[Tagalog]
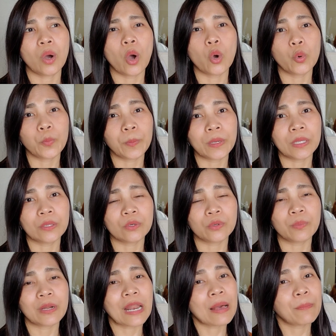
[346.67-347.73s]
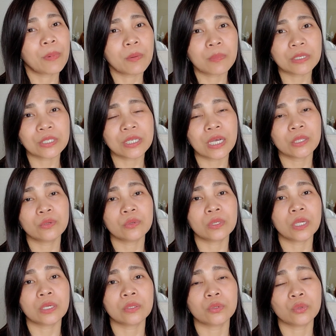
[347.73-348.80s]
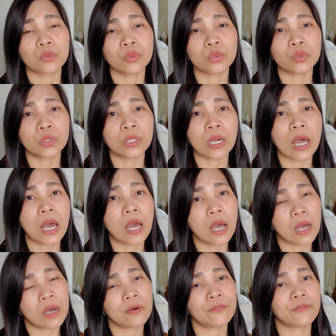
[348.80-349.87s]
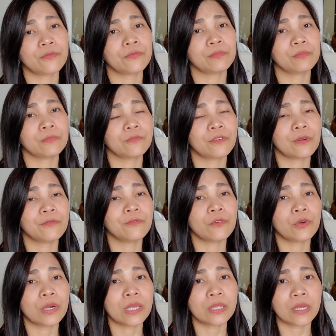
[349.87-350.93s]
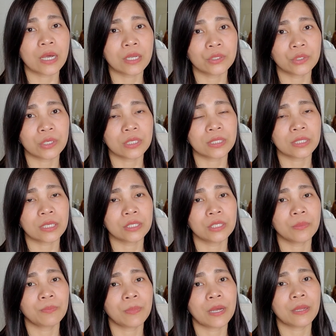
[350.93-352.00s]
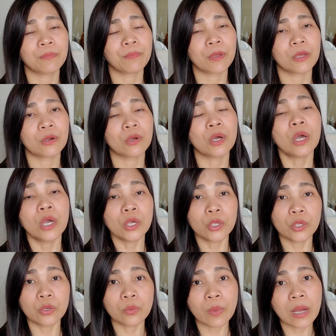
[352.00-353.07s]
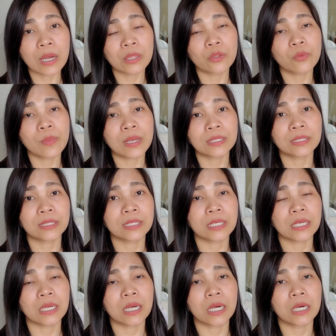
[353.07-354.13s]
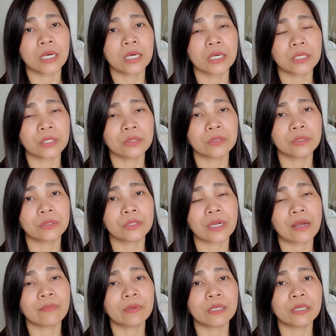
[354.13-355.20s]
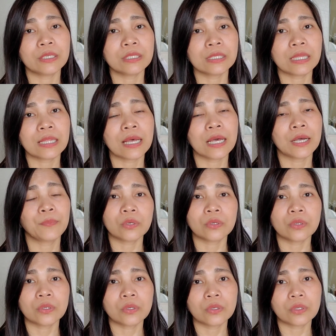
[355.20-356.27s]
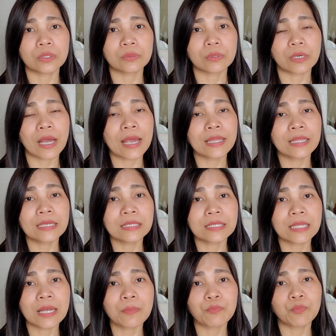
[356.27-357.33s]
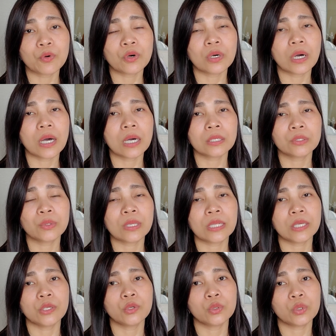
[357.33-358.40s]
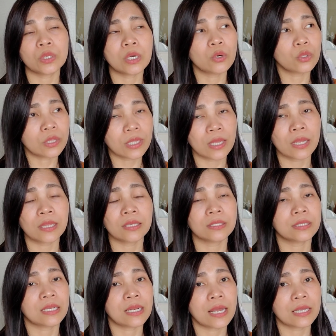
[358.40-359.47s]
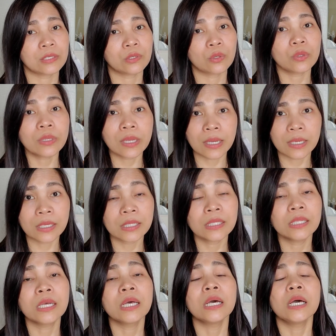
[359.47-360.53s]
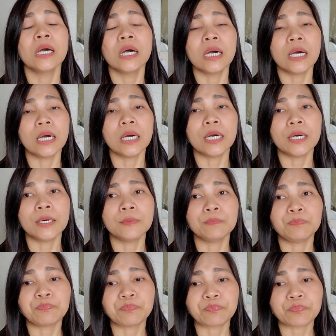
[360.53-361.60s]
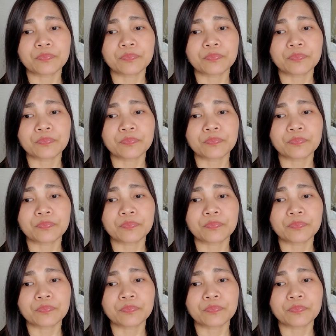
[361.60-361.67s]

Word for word: open or malapang masyadong nagtutour uh, from foreign countries sa Japan. Pero yung mga domestic uh, travelers lang, guidance lang po. Actually, yung hotel is a nice hotel. Um,